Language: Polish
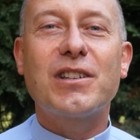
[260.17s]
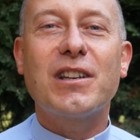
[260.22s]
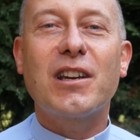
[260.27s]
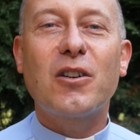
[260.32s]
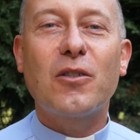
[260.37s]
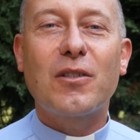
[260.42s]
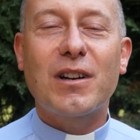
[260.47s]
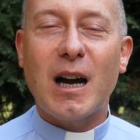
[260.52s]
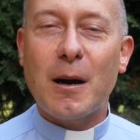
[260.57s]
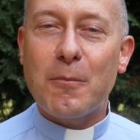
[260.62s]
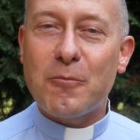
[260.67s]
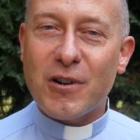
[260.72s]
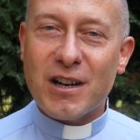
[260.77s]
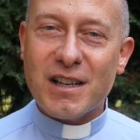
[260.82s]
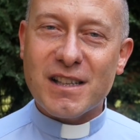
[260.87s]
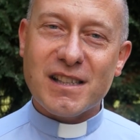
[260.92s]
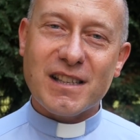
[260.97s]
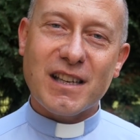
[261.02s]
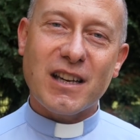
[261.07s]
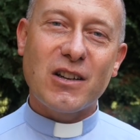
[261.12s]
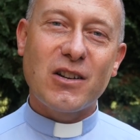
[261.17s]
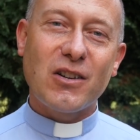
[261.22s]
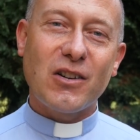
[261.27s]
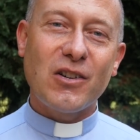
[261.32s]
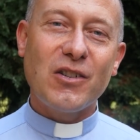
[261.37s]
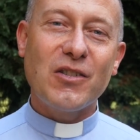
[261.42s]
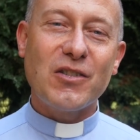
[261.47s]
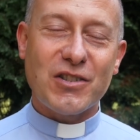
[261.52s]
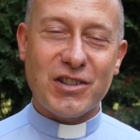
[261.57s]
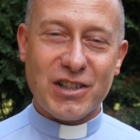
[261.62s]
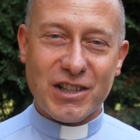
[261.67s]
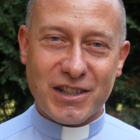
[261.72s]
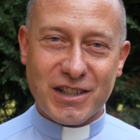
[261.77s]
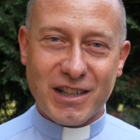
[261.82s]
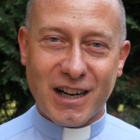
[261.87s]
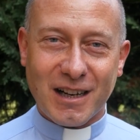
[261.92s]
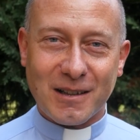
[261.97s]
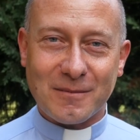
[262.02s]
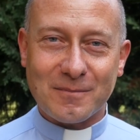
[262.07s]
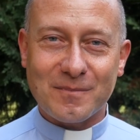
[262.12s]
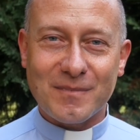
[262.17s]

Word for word: jego kapłańskiego życia.